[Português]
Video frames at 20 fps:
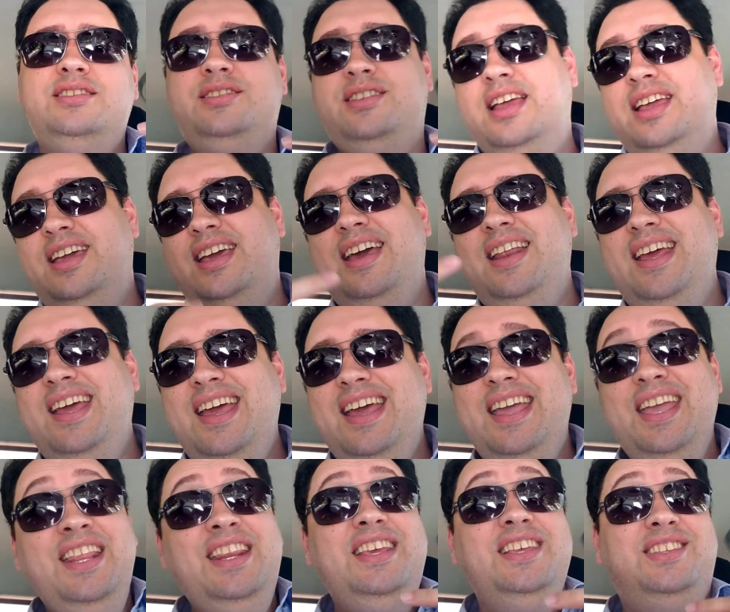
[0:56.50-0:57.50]
sem
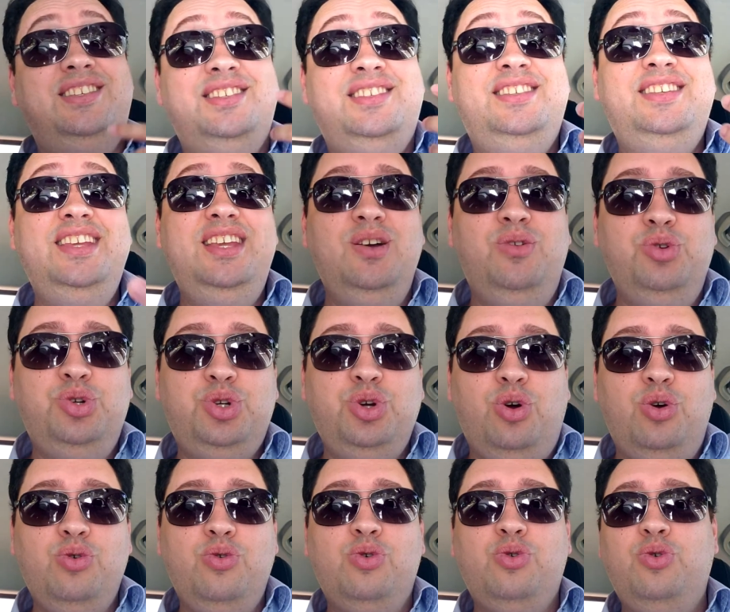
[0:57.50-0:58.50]
querer, inicia o
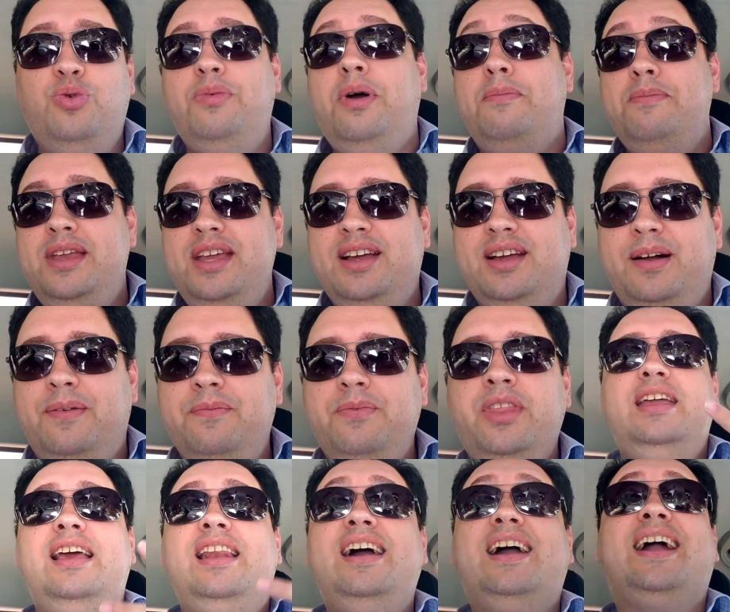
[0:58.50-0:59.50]
jogo com uma amiga,
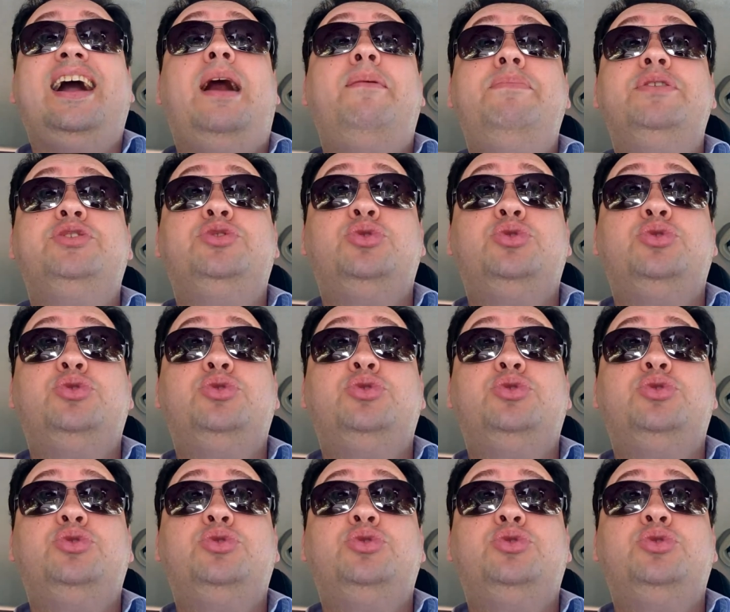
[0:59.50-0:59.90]
e ele acaba